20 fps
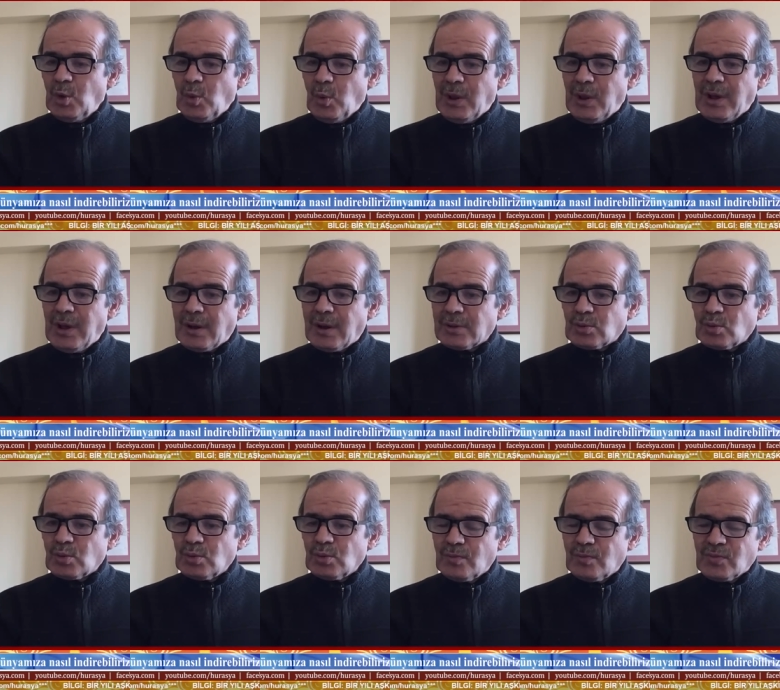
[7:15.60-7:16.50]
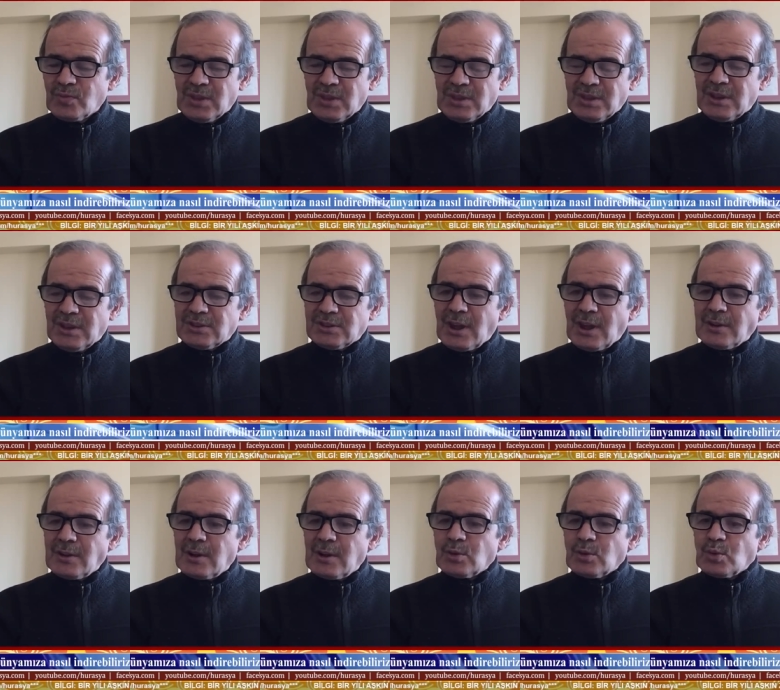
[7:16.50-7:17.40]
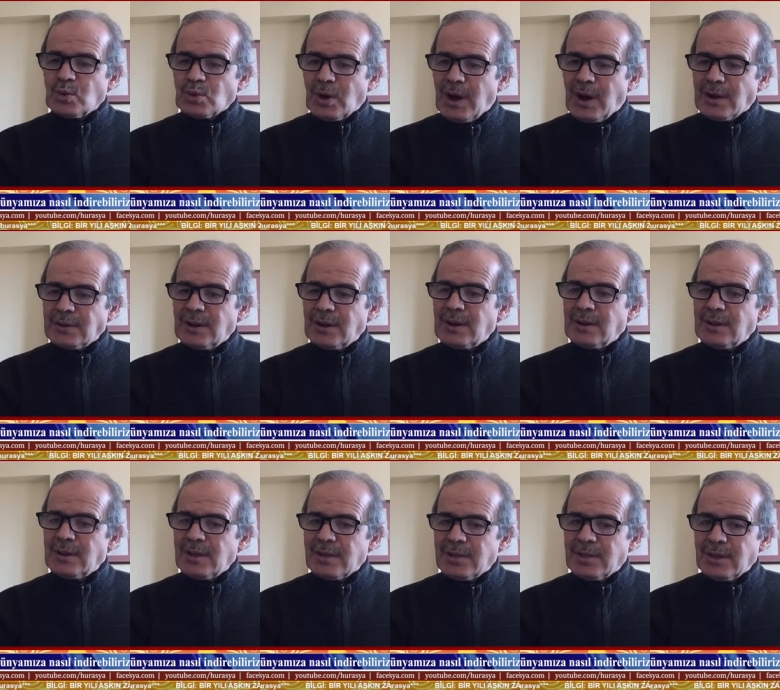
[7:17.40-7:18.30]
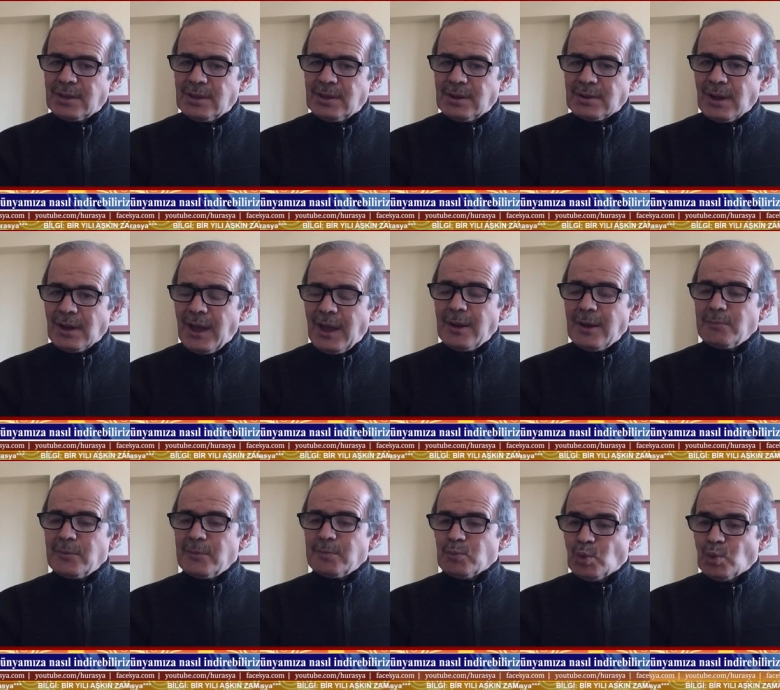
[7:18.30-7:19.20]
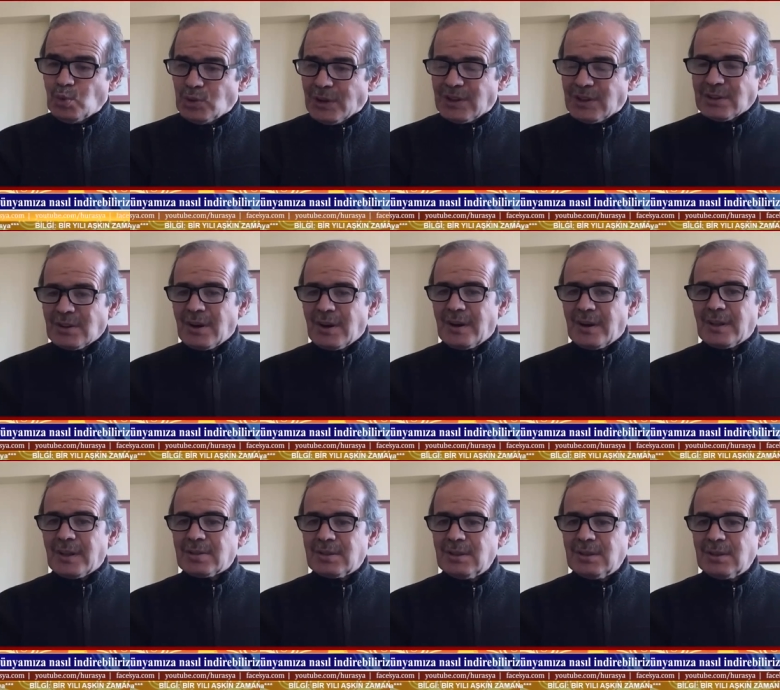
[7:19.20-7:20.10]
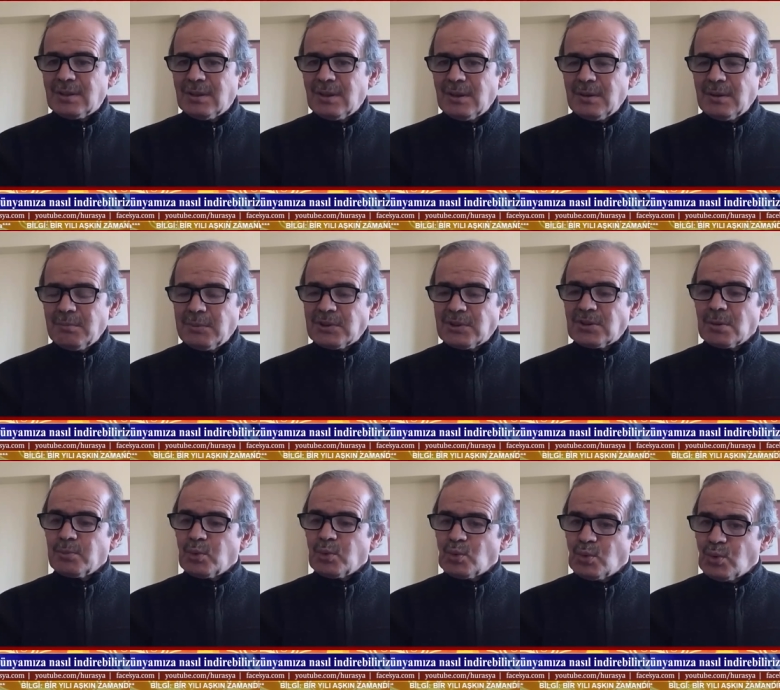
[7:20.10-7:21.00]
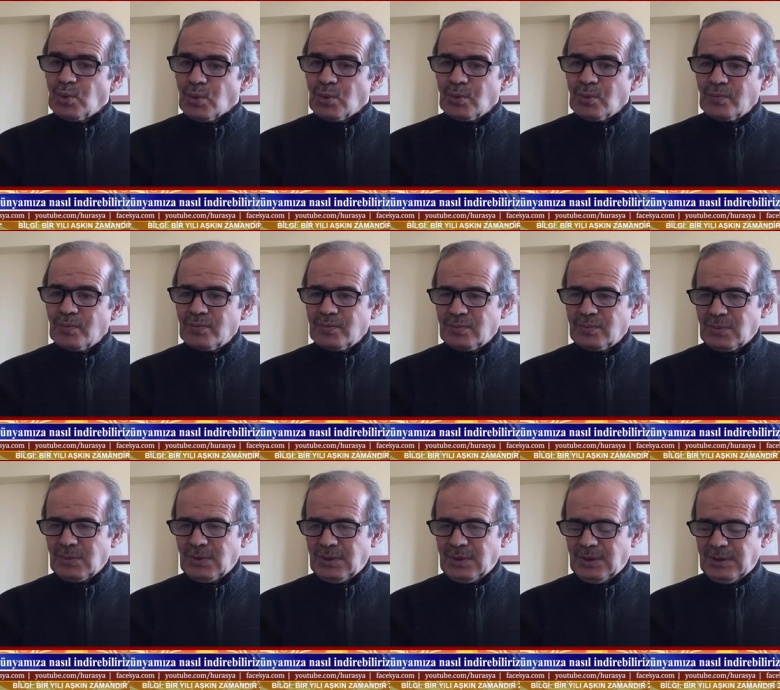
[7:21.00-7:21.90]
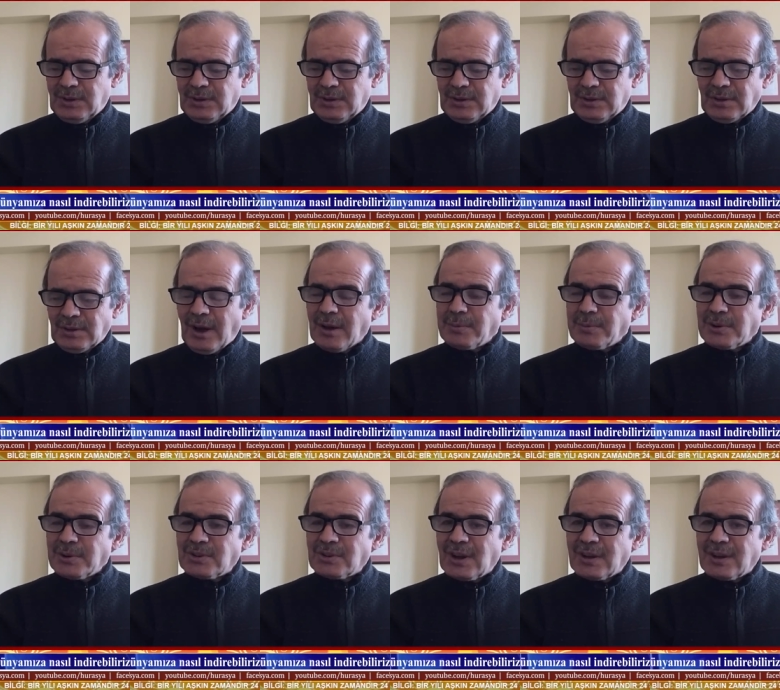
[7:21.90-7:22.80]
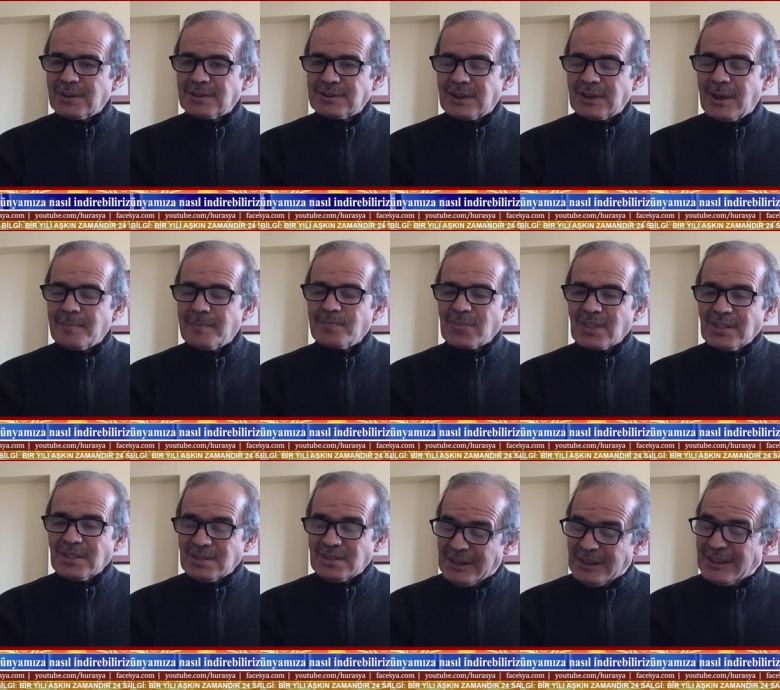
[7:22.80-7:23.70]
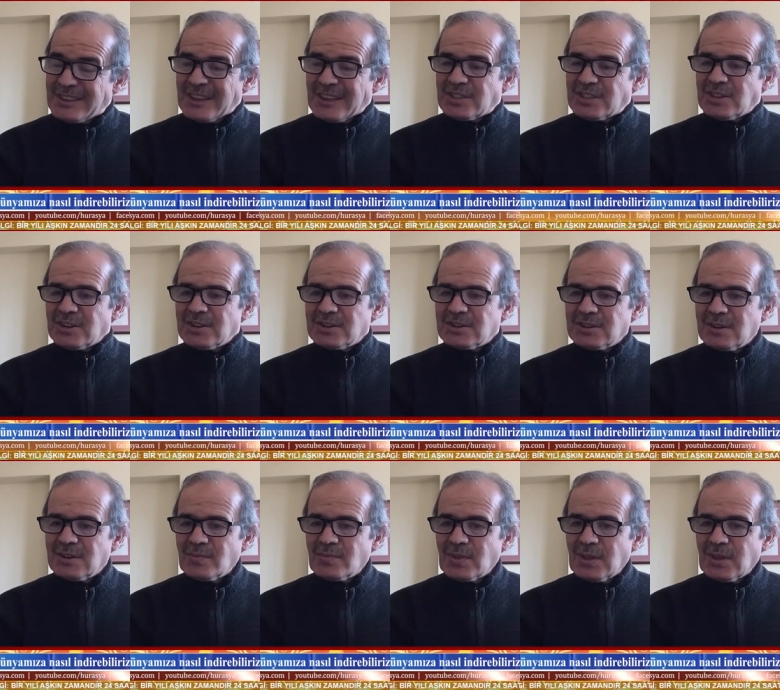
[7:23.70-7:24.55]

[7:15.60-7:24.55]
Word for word: Ve lakat neslenir Kur'an'ı zikir, hel müddekir ayeti bize bunu e, tabiri caizse dile getirir.